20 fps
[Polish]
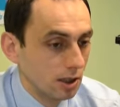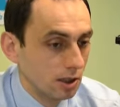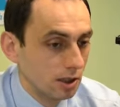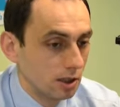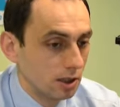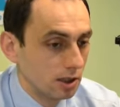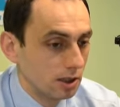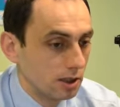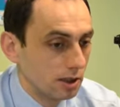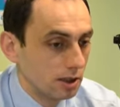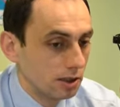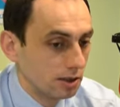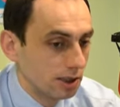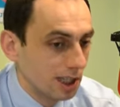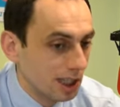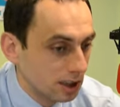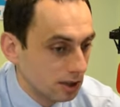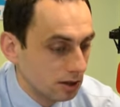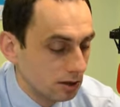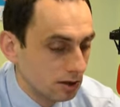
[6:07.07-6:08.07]
E,
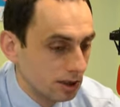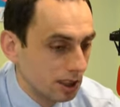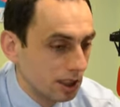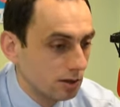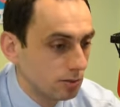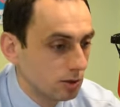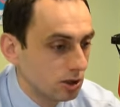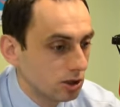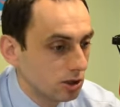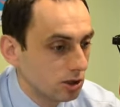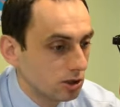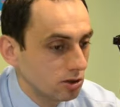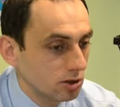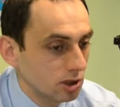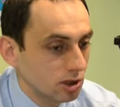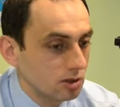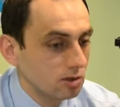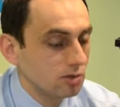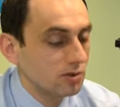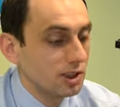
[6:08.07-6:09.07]
tak, tak myśli
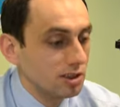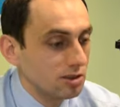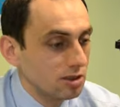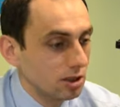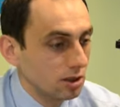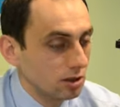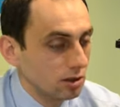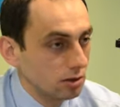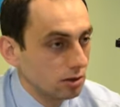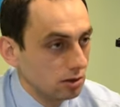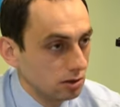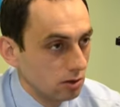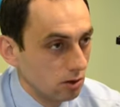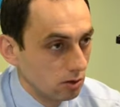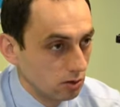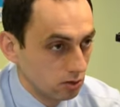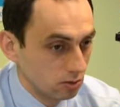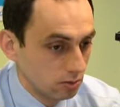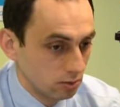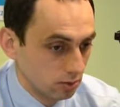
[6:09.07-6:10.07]
coraz więcej
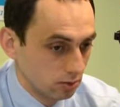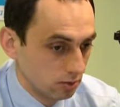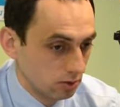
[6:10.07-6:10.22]
osób